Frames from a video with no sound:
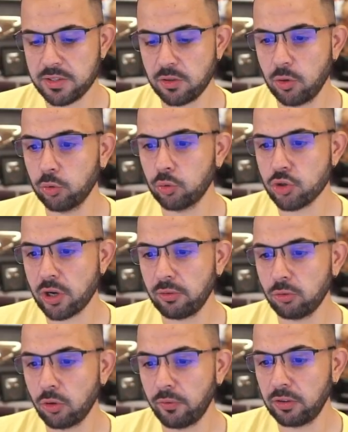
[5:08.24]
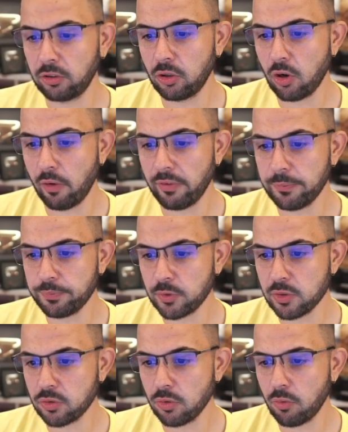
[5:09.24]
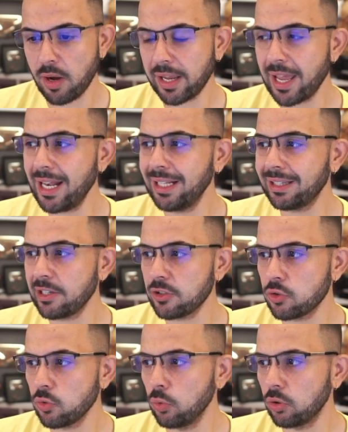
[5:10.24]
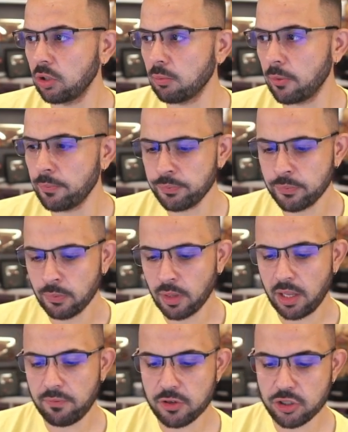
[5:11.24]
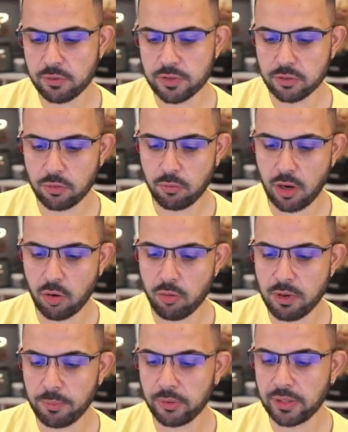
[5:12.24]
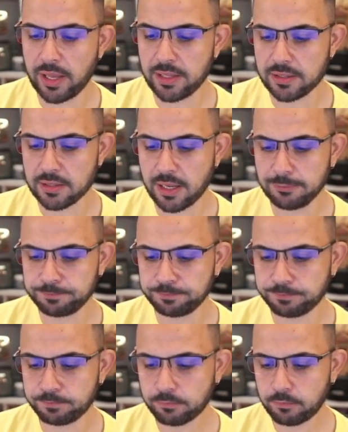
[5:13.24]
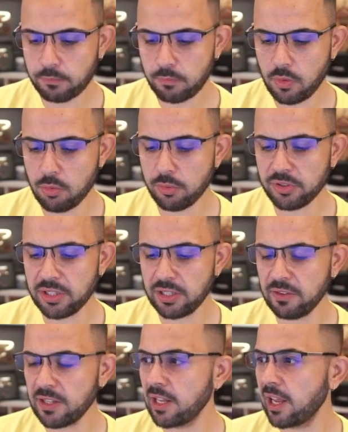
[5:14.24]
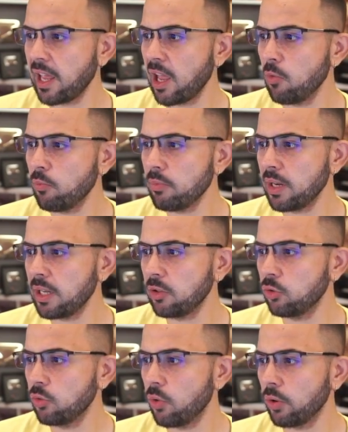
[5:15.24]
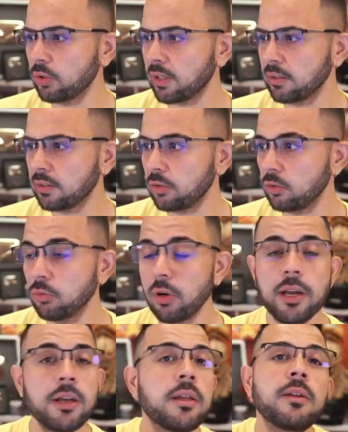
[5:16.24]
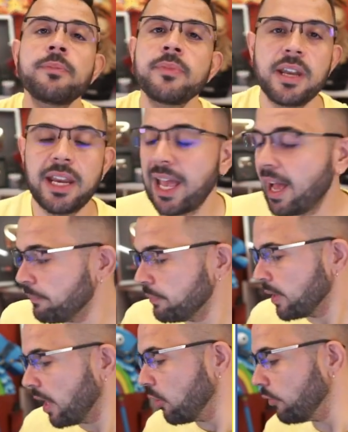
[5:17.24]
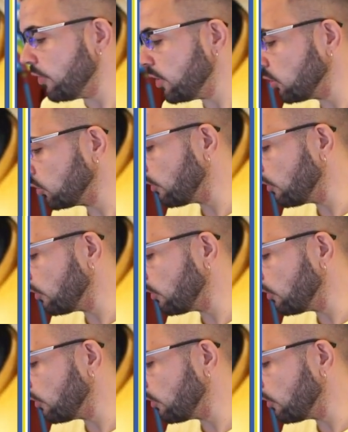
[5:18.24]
questo è 829, questo qua che è il terzultimo. E invece questo qua come potenza, come potete vedere, è un 1282. Regà, è un video